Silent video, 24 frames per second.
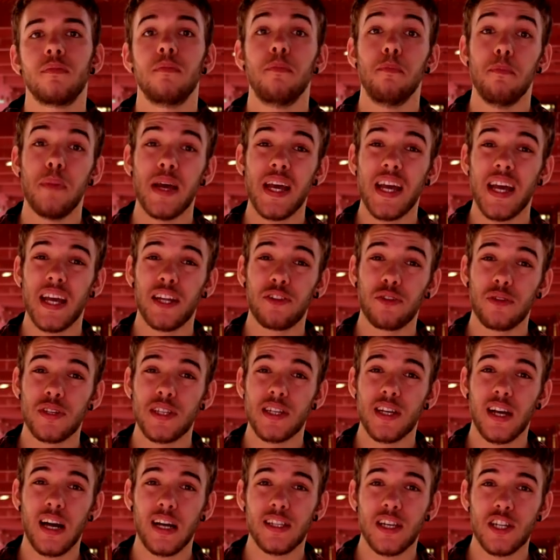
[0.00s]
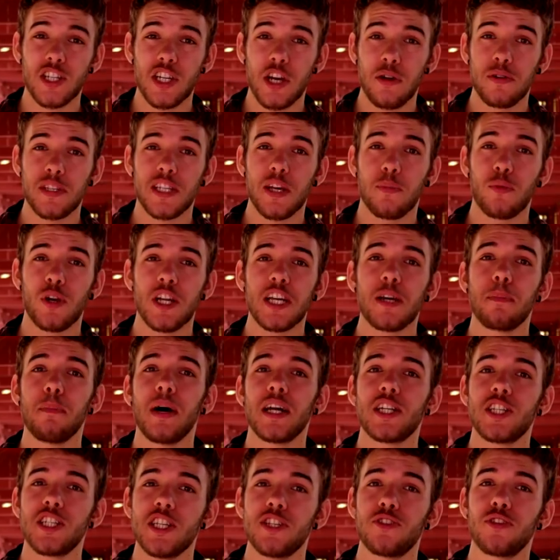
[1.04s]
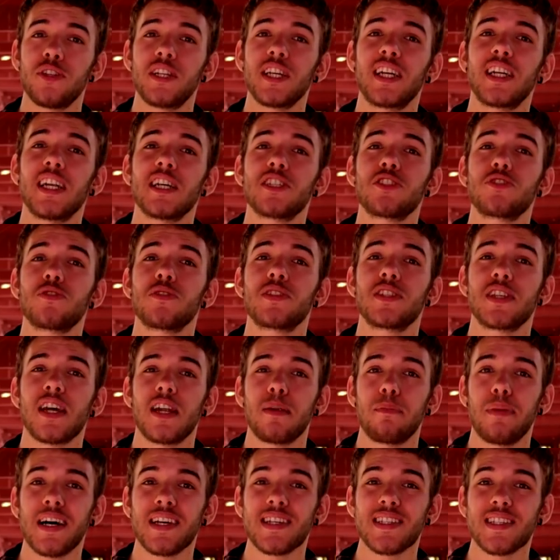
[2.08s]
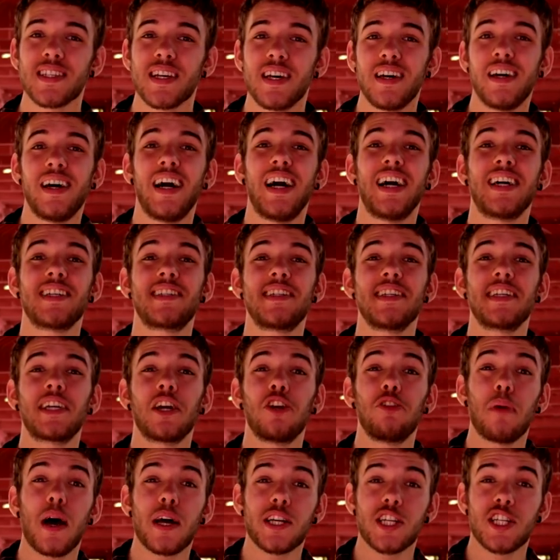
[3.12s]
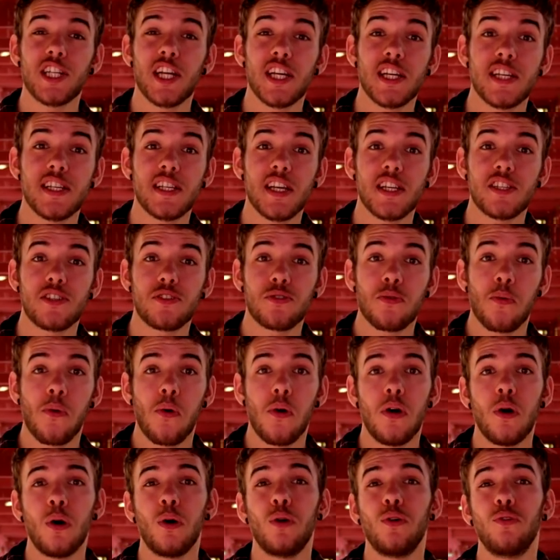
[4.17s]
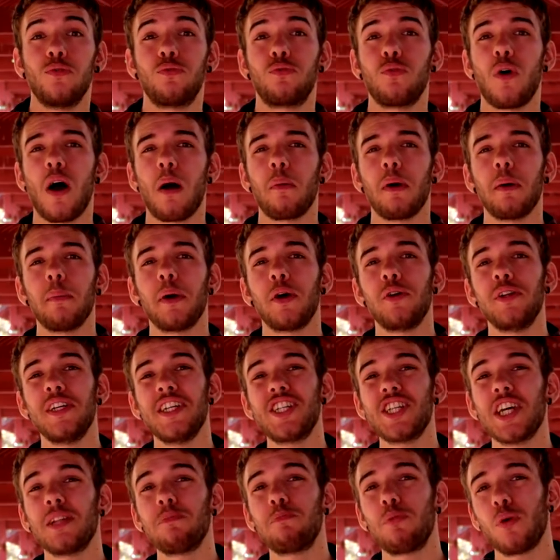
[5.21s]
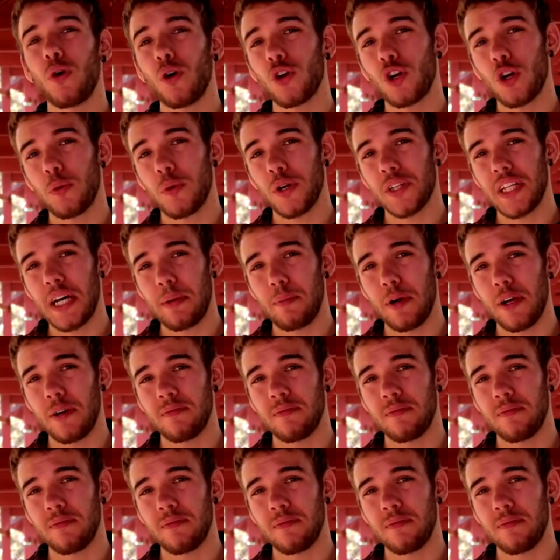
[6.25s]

Mais est aussi rattaché à une symbolique machiste des classes sociales basses, ainsi qu'à une marginalisation, voire même à une hygiène peu recommandable.